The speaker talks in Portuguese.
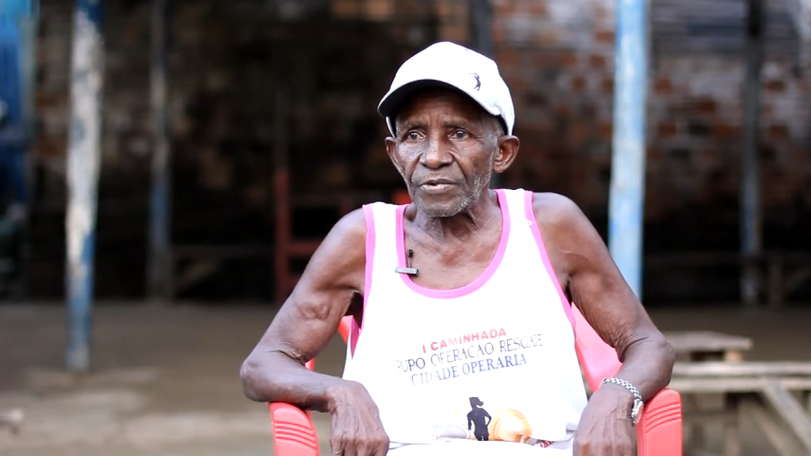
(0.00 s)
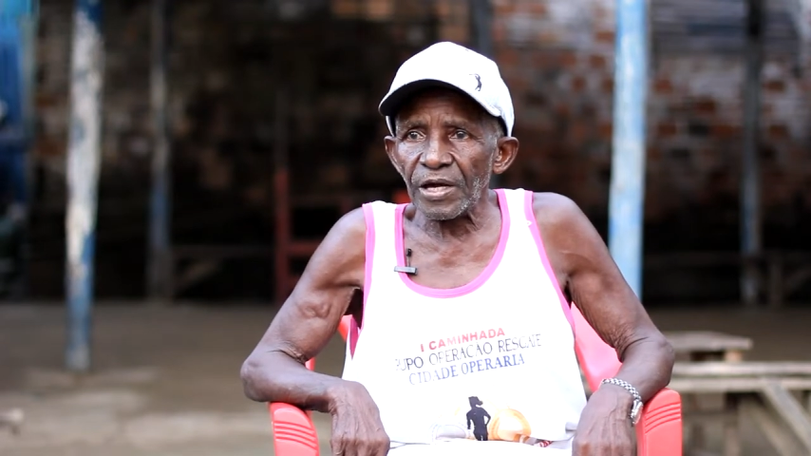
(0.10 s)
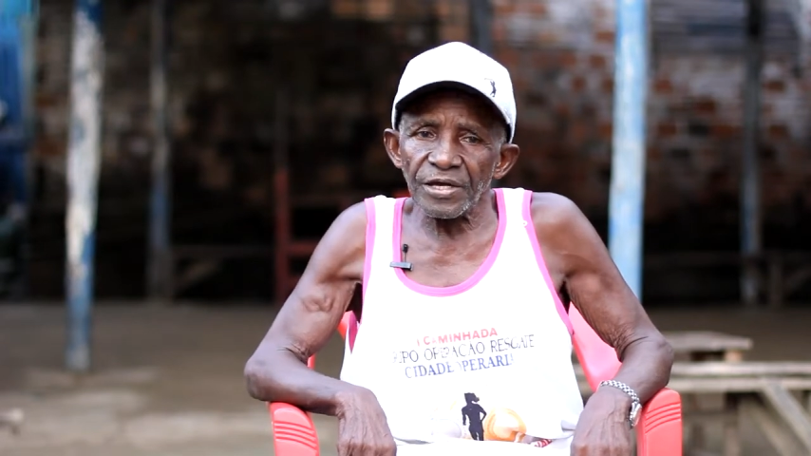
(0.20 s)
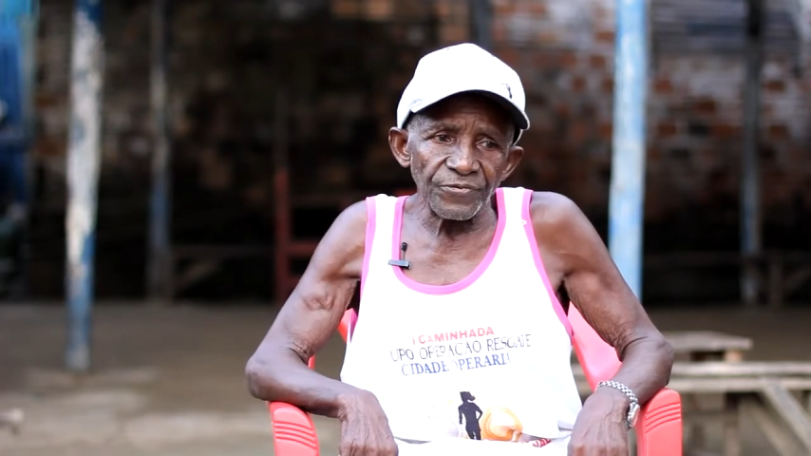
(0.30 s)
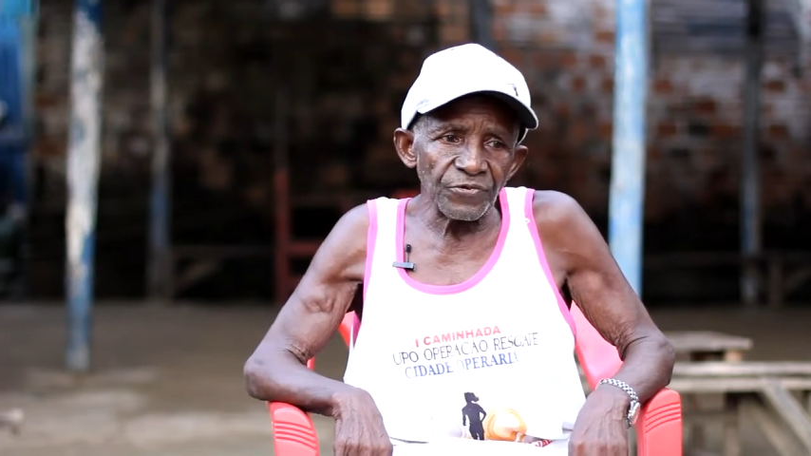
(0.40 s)

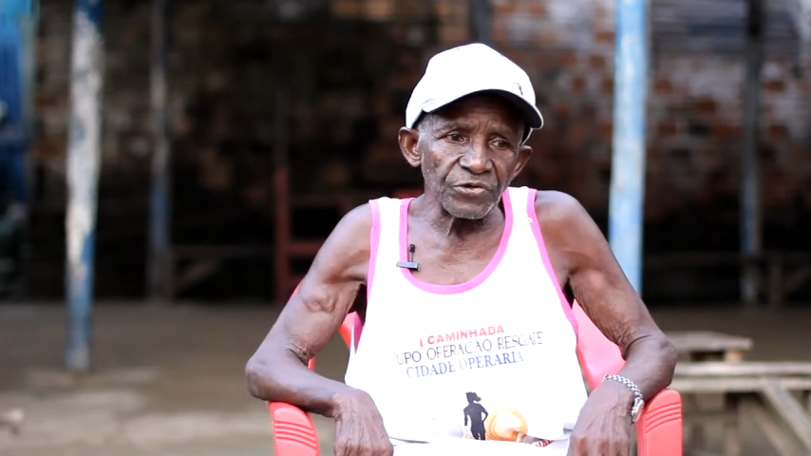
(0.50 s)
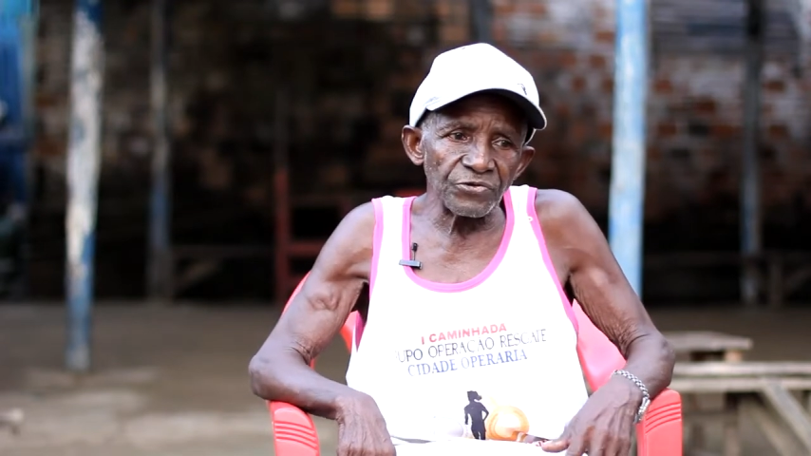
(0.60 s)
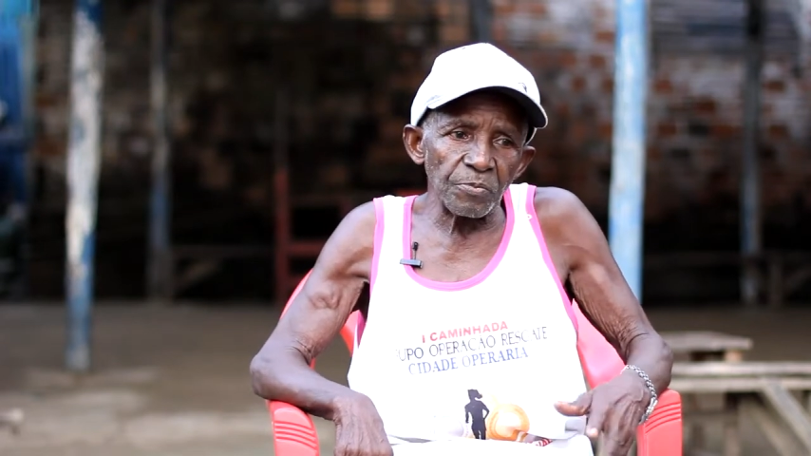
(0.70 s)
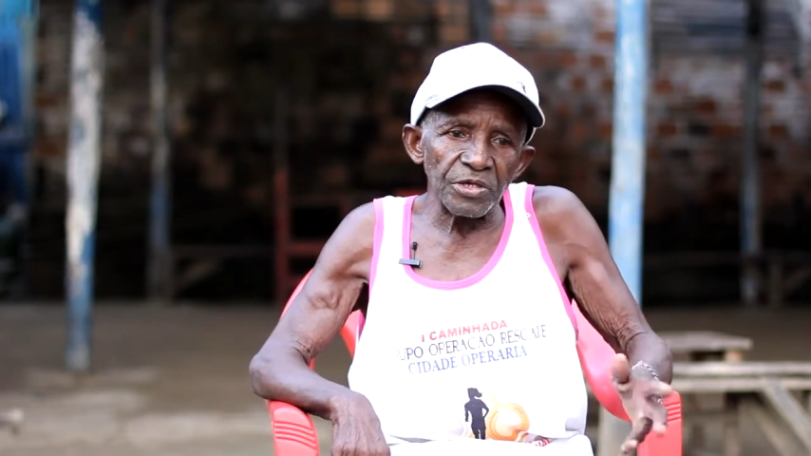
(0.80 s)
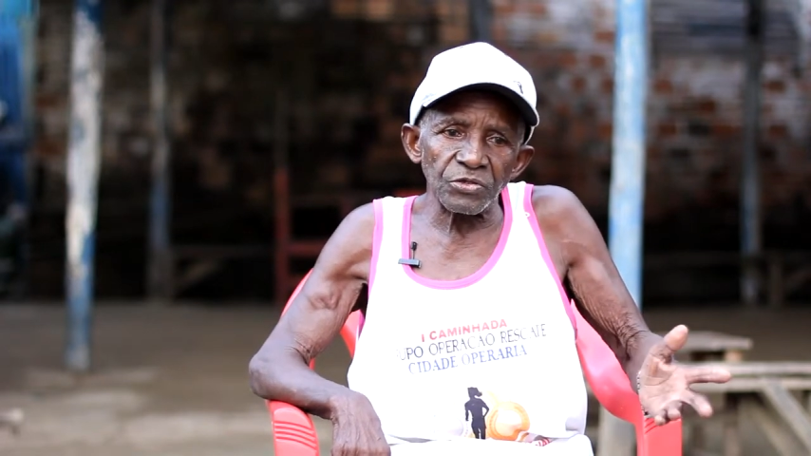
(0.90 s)
Aí foi
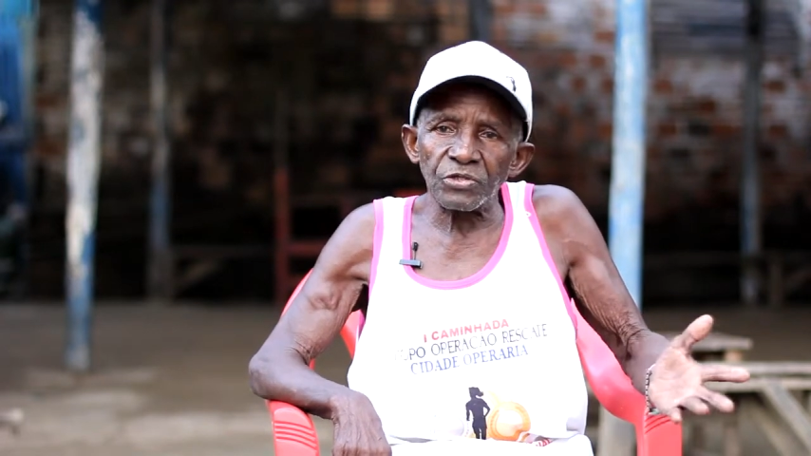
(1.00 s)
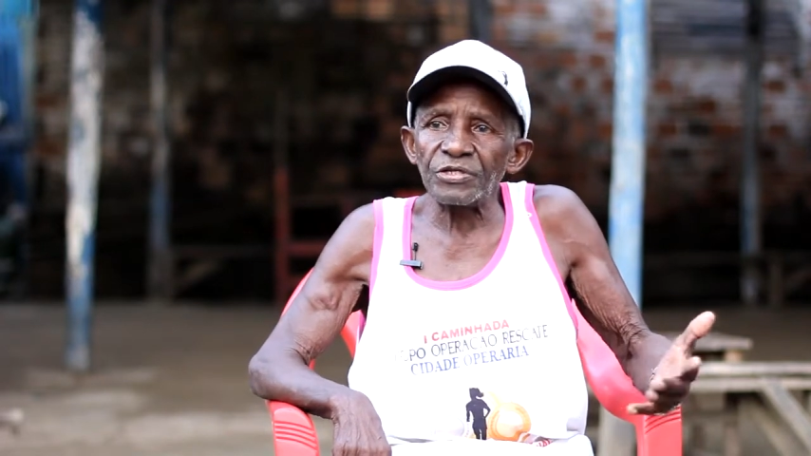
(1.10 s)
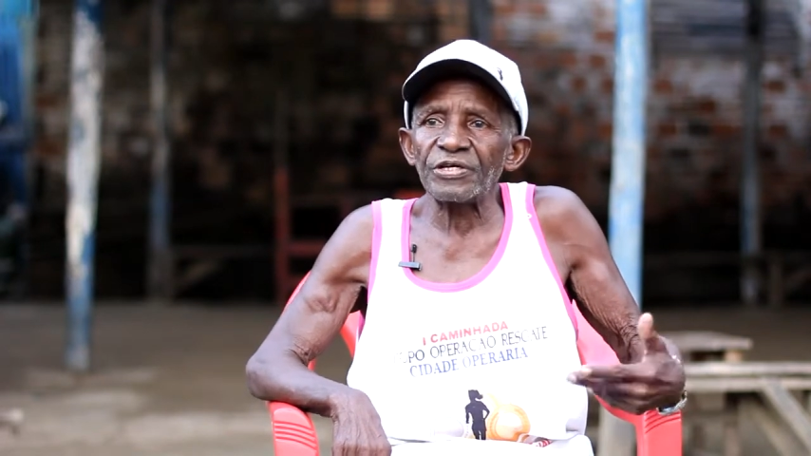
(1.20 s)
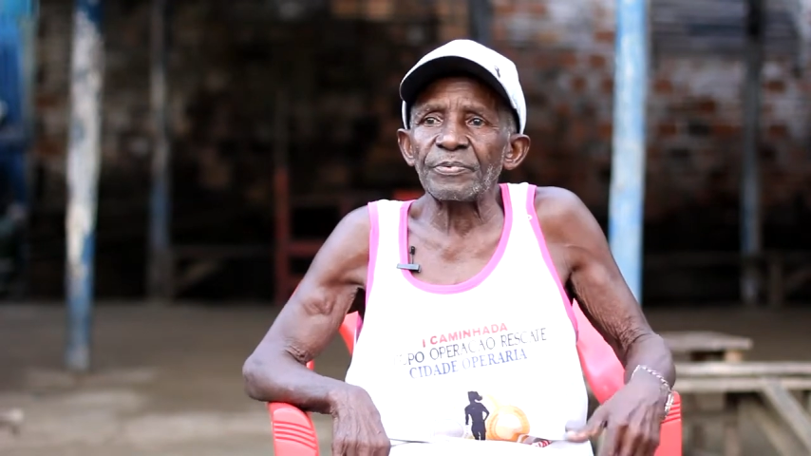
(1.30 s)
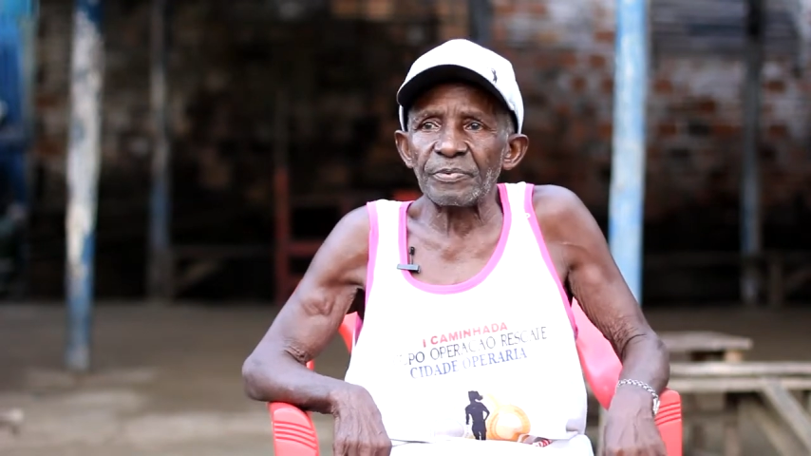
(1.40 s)
mandando dizer pro